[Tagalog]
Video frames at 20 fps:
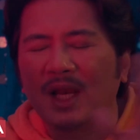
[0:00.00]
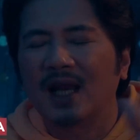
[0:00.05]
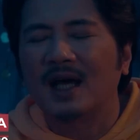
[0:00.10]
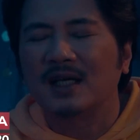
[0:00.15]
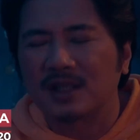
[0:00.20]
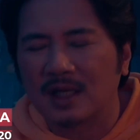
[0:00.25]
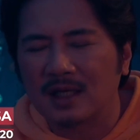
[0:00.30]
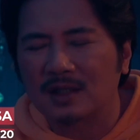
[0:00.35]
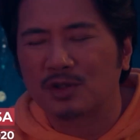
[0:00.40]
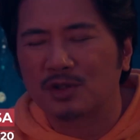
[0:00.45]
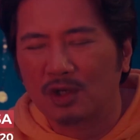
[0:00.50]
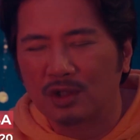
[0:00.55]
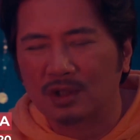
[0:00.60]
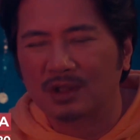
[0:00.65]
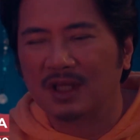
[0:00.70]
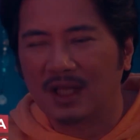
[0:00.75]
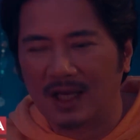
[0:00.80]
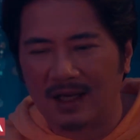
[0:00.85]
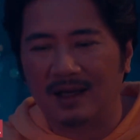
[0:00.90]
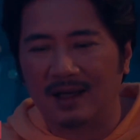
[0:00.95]
wala siya isuot
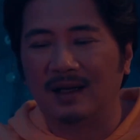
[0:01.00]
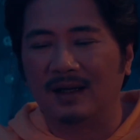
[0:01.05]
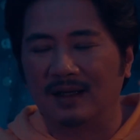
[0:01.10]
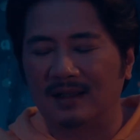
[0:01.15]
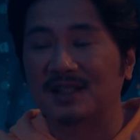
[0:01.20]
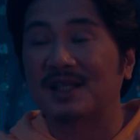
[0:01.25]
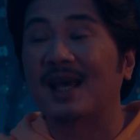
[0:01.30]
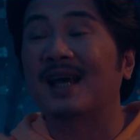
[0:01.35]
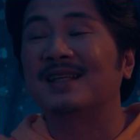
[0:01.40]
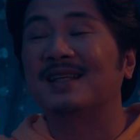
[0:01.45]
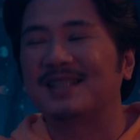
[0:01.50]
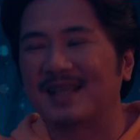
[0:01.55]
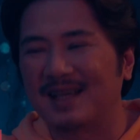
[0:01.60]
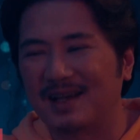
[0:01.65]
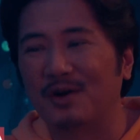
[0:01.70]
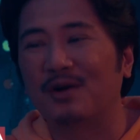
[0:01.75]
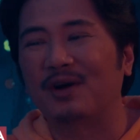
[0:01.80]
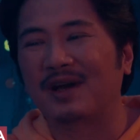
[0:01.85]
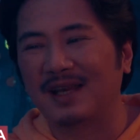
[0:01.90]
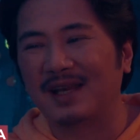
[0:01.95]
na sexy,
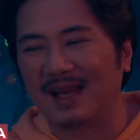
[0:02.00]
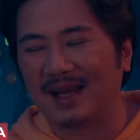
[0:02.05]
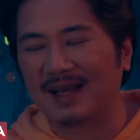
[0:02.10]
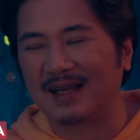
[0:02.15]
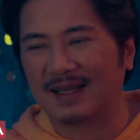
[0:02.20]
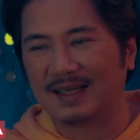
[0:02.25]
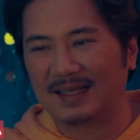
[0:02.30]
okay lang.